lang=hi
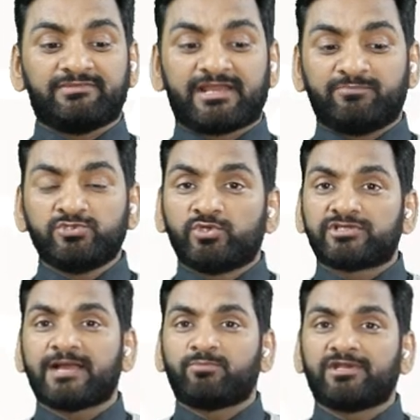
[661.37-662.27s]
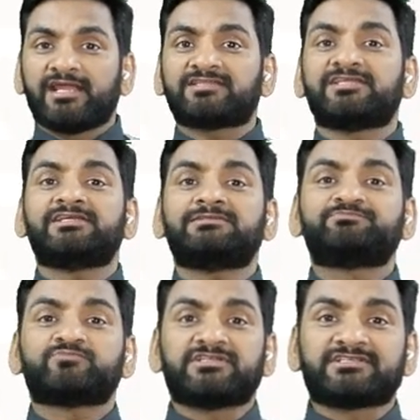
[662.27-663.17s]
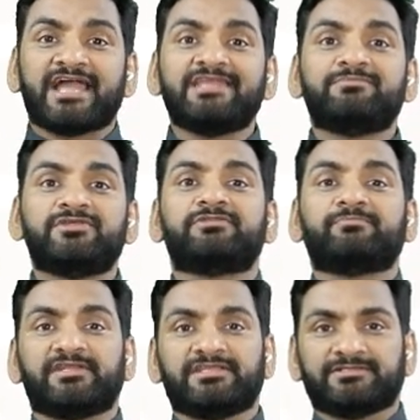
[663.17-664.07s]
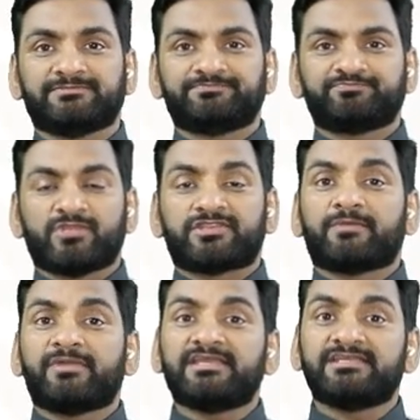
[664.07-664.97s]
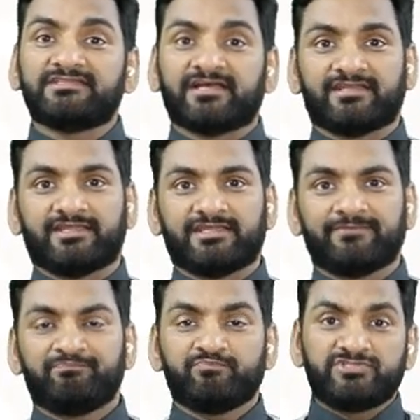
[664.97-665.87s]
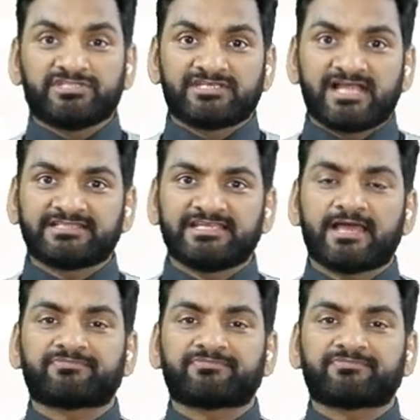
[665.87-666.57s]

हमारे बुजुर्ग क्या बोल गए थे टाइम इज मनी समय ही धन है जितना देर आप